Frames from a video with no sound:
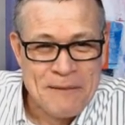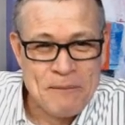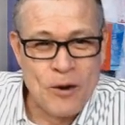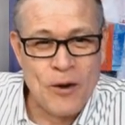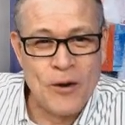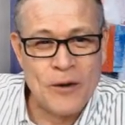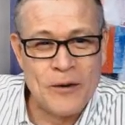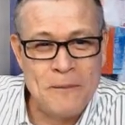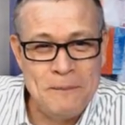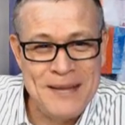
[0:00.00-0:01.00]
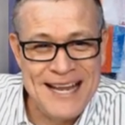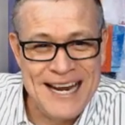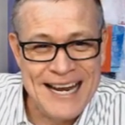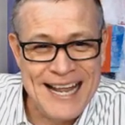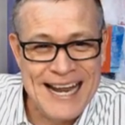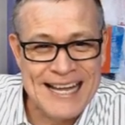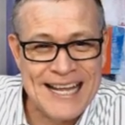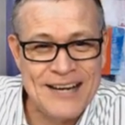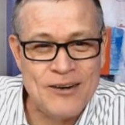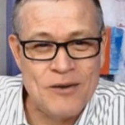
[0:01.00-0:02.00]
por mil el
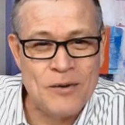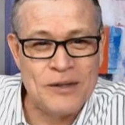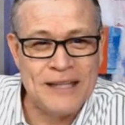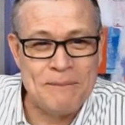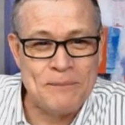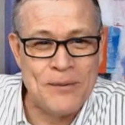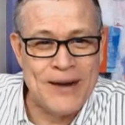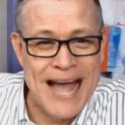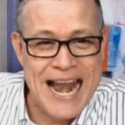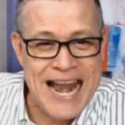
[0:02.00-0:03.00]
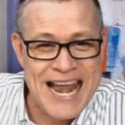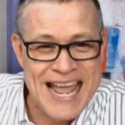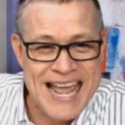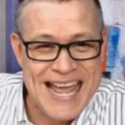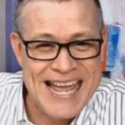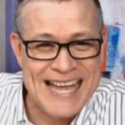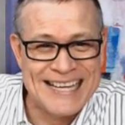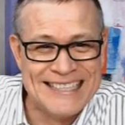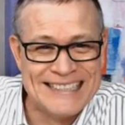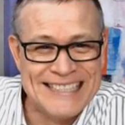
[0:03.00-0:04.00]
que no vote por
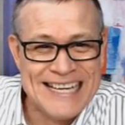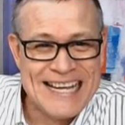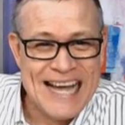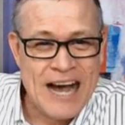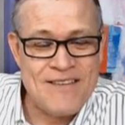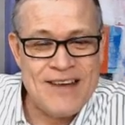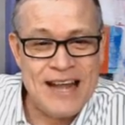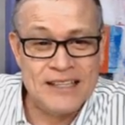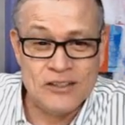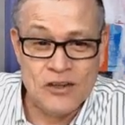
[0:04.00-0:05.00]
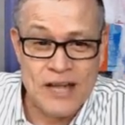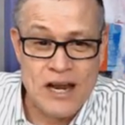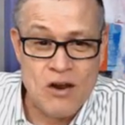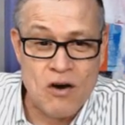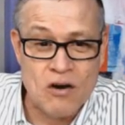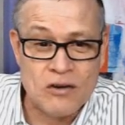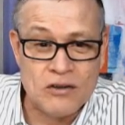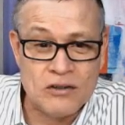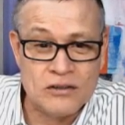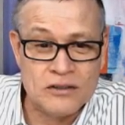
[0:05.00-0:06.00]
Ale. Hablando de
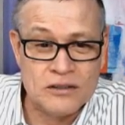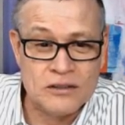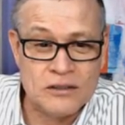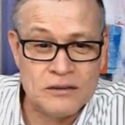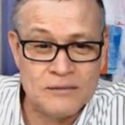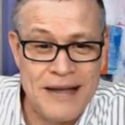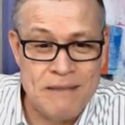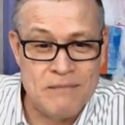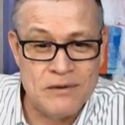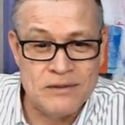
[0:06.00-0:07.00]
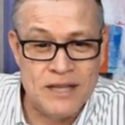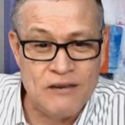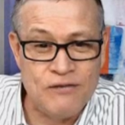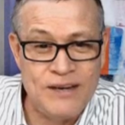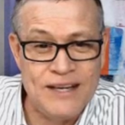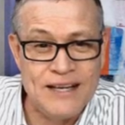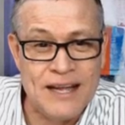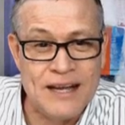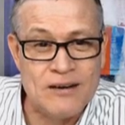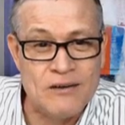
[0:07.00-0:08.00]
locos. Vamos,
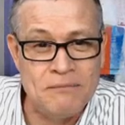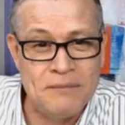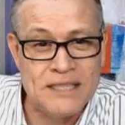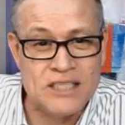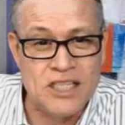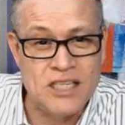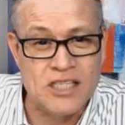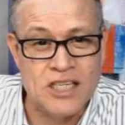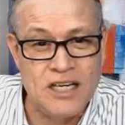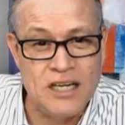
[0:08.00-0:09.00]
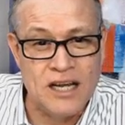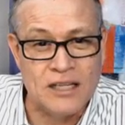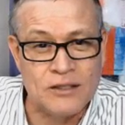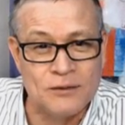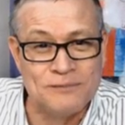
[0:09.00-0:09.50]
Delfina Gómez. Chin chinga tu.